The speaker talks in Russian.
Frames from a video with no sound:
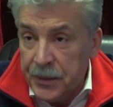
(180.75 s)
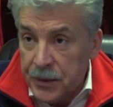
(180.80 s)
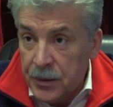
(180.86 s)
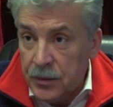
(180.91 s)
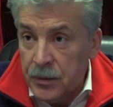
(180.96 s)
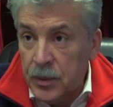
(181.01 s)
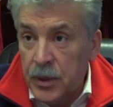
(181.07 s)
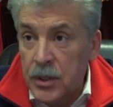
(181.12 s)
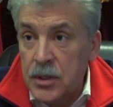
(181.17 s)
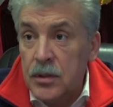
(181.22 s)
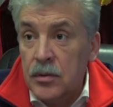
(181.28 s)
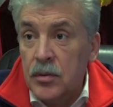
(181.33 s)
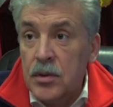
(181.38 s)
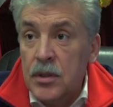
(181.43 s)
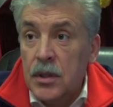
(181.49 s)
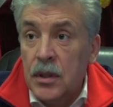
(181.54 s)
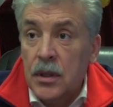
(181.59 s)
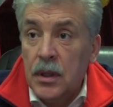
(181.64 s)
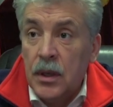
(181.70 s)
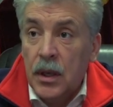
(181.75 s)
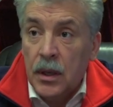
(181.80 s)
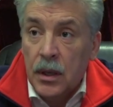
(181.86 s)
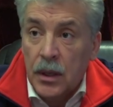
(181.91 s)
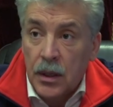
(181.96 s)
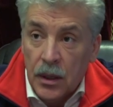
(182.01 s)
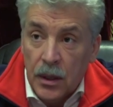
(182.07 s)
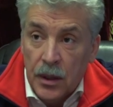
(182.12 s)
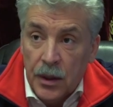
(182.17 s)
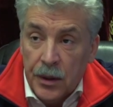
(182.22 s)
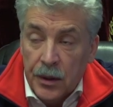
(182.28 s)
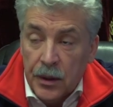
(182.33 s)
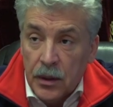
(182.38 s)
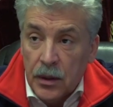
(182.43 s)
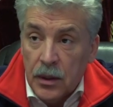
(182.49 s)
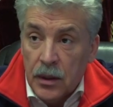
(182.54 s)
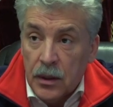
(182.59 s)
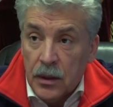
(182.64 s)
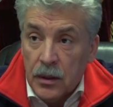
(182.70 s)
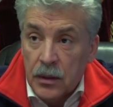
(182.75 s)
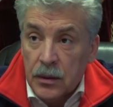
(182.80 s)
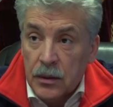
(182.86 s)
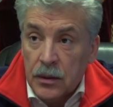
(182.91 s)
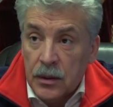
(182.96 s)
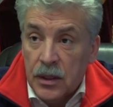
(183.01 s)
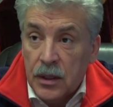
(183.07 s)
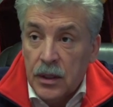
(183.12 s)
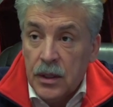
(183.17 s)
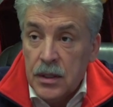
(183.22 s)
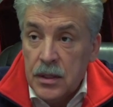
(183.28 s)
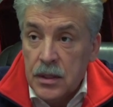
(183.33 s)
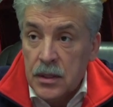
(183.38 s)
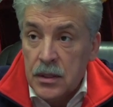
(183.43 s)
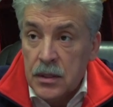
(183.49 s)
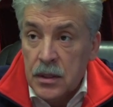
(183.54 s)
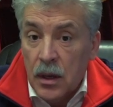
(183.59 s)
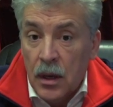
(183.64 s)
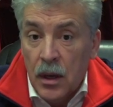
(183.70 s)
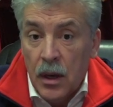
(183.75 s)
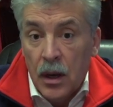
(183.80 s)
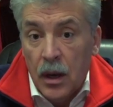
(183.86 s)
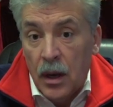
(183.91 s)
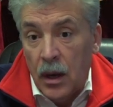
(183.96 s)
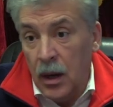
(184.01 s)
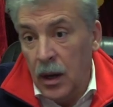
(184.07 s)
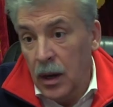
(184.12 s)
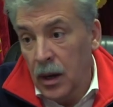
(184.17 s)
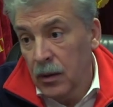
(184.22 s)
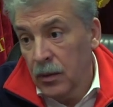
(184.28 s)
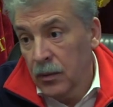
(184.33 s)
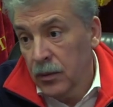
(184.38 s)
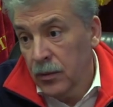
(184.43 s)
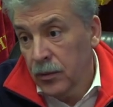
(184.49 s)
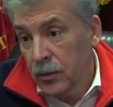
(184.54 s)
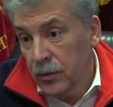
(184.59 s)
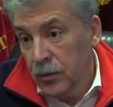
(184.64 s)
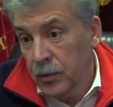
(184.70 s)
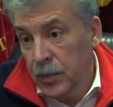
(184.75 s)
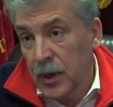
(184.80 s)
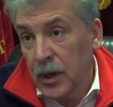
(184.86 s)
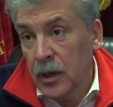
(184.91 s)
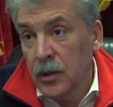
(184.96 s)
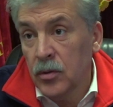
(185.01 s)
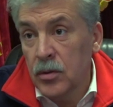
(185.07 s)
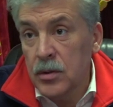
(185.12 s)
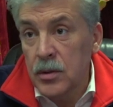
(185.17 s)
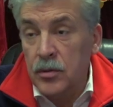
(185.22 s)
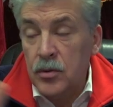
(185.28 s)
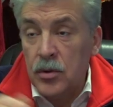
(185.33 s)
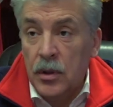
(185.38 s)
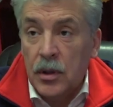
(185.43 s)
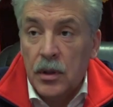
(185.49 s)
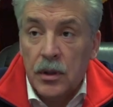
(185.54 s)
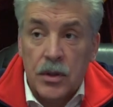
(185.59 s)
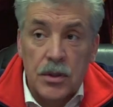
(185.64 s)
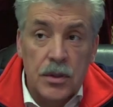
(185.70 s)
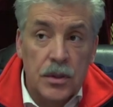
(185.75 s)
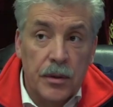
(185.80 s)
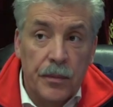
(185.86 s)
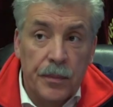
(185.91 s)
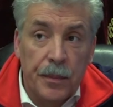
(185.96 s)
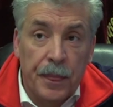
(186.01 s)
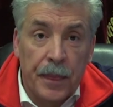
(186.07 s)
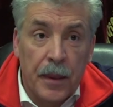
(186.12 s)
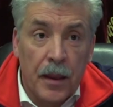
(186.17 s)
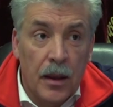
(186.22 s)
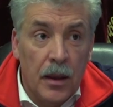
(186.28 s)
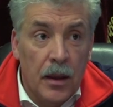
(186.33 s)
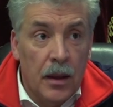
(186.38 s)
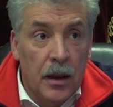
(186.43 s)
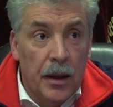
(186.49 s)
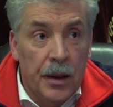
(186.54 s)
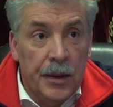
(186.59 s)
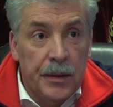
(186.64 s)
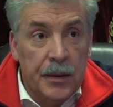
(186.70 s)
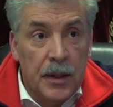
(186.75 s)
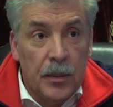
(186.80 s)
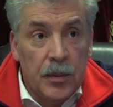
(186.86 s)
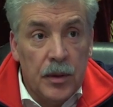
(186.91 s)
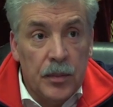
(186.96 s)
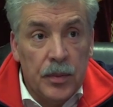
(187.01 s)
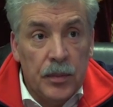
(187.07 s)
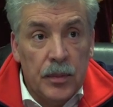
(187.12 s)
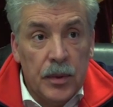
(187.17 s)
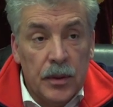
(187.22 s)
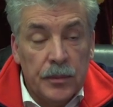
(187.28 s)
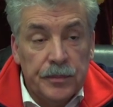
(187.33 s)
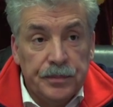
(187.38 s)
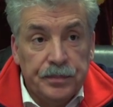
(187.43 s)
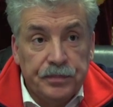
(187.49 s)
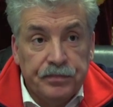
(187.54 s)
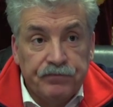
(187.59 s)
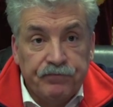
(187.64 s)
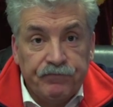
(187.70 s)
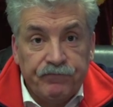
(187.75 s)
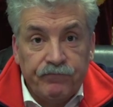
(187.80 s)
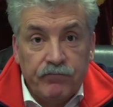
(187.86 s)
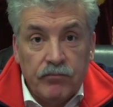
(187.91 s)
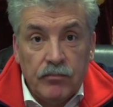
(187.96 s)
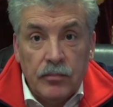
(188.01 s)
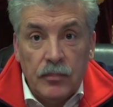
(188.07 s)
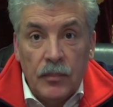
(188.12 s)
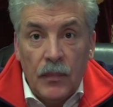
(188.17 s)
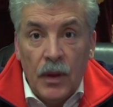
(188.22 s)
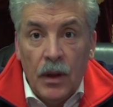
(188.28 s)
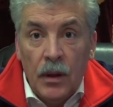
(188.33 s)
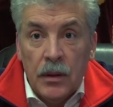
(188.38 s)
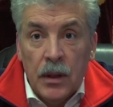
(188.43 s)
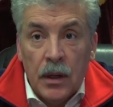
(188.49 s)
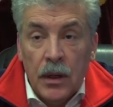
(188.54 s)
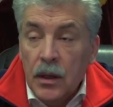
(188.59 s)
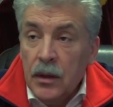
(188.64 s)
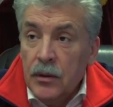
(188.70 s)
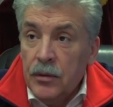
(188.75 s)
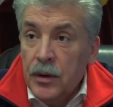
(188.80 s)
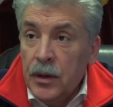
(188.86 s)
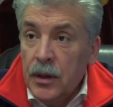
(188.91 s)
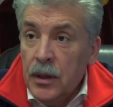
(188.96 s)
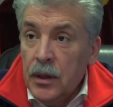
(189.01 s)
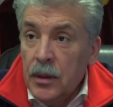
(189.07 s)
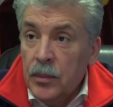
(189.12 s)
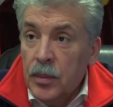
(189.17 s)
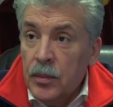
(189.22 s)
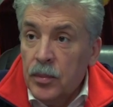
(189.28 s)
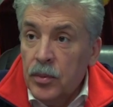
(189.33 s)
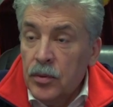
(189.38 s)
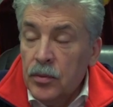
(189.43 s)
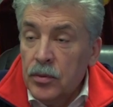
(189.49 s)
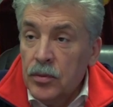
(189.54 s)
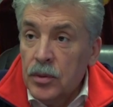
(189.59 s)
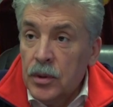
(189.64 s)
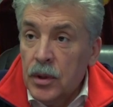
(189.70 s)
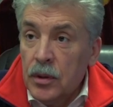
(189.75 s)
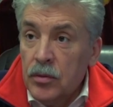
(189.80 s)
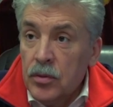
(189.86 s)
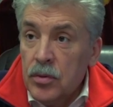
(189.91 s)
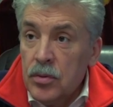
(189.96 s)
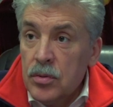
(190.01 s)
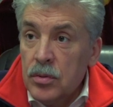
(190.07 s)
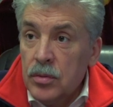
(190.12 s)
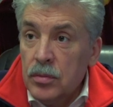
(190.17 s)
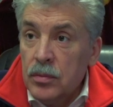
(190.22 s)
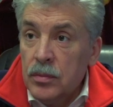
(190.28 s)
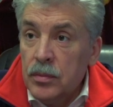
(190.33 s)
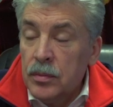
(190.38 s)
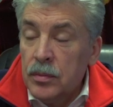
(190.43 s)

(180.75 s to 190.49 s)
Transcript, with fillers: не выплачиваются деньги, э, кризис, а в прогнозе все отлично. Там, например, такая эйфория по поводу того, что